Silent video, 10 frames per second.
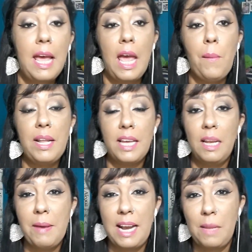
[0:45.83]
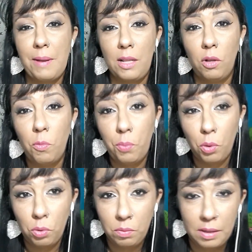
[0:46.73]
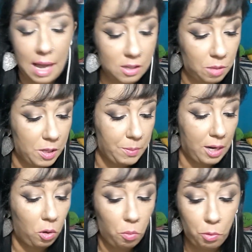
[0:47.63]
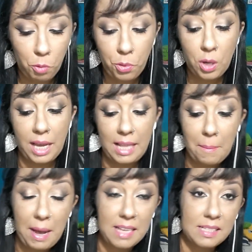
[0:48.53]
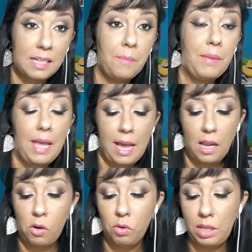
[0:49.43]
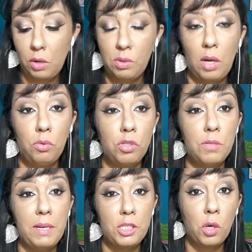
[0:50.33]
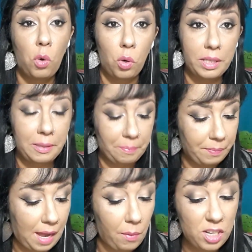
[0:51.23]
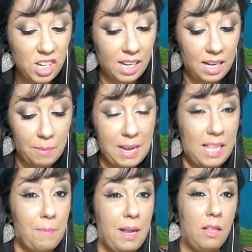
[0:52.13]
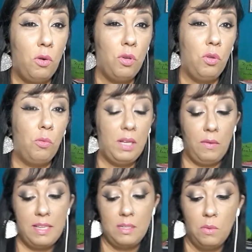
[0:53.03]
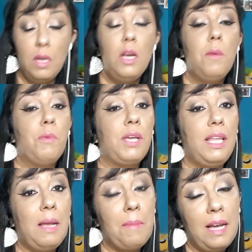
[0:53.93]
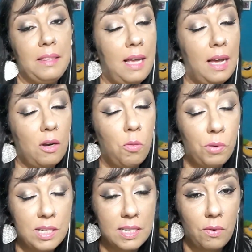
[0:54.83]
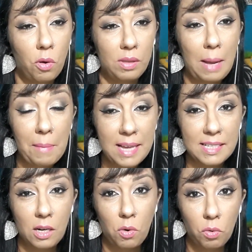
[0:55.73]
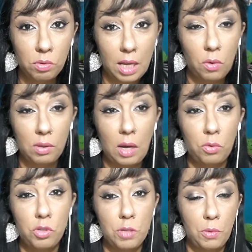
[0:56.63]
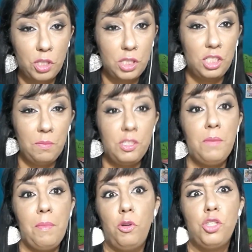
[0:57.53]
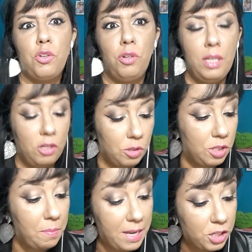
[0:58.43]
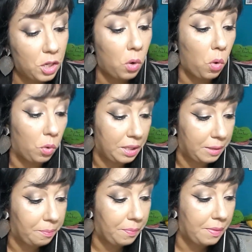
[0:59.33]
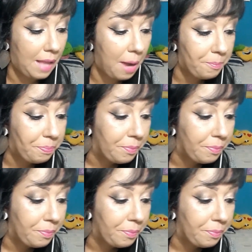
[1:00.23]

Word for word: É uma linha liberada para low pool, tá? Somente para low pool, porque na máscara ela contém o tal do dimeticone, tá? Eu achei que era liberada para low e no, mas não é não. Porque na, na composição com, da máscara contém o tal do dimeticone, é ótimo, dimeticone, tá?